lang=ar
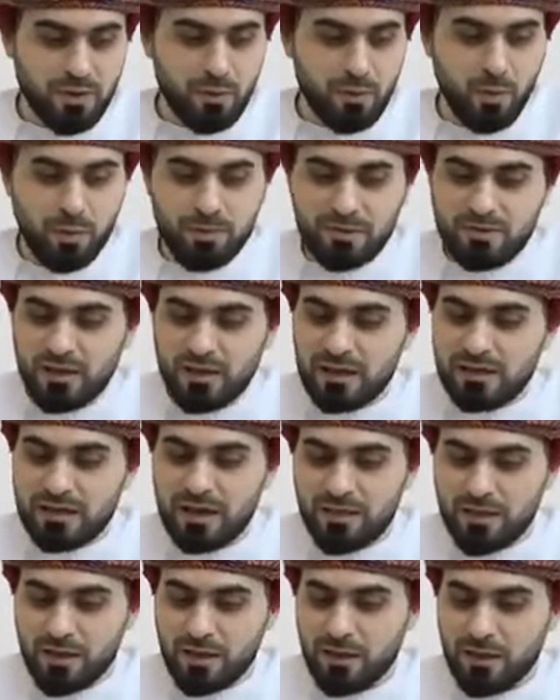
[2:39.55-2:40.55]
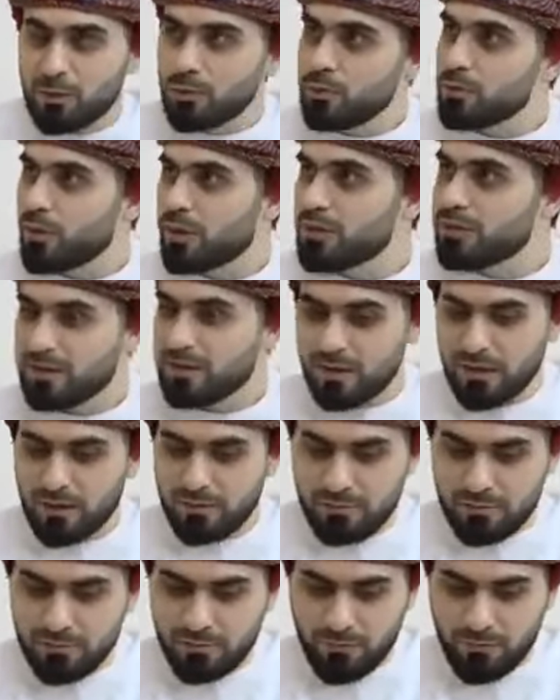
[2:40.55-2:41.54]
وبالتالي هذا يؤدي الى
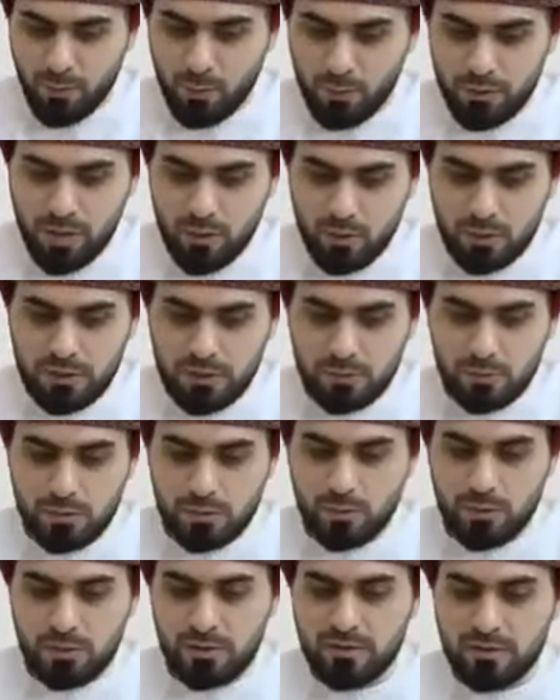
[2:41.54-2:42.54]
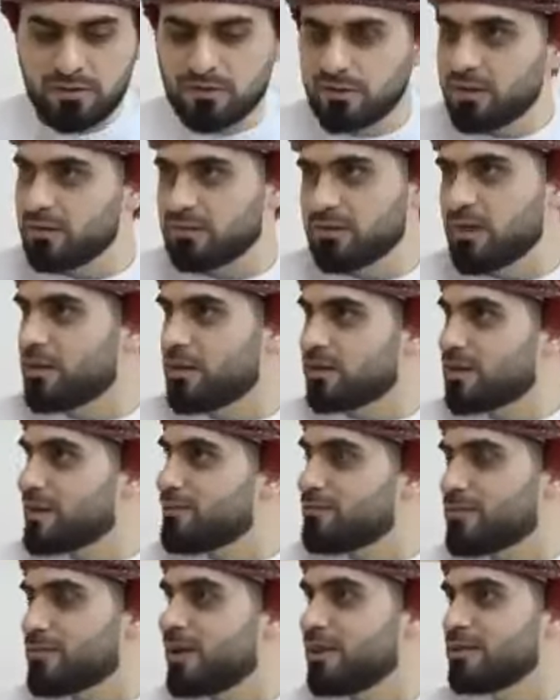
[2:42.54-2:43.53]
الفوضى والاستحسان
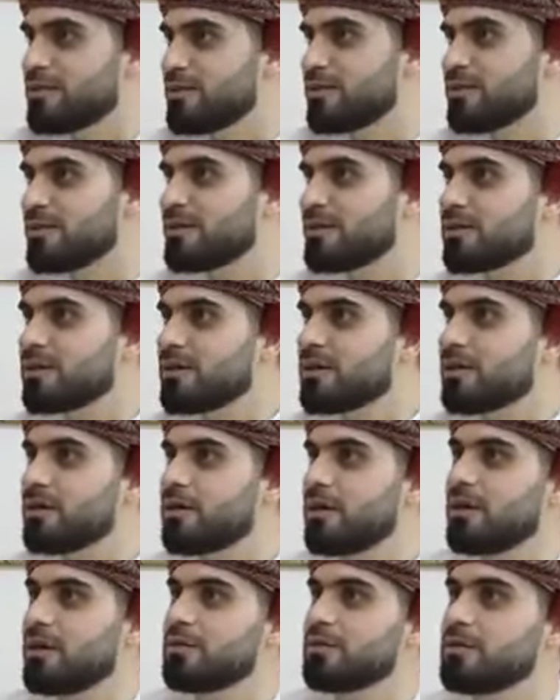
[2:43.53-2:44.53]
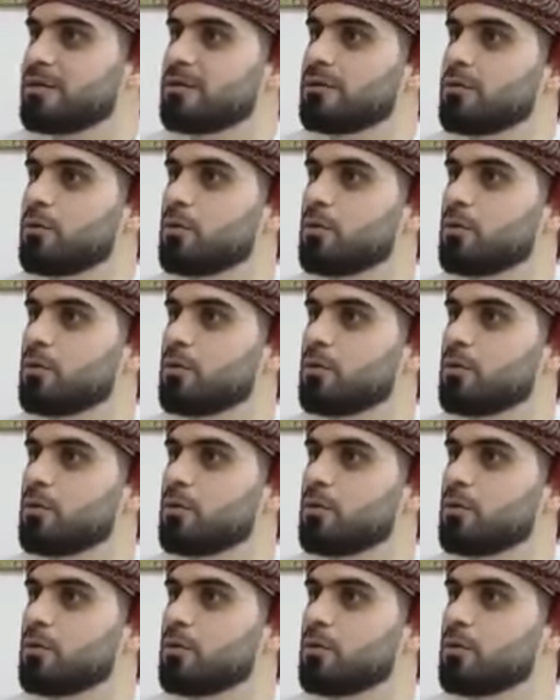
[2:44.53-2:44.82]
كيف يعني يعني نعم.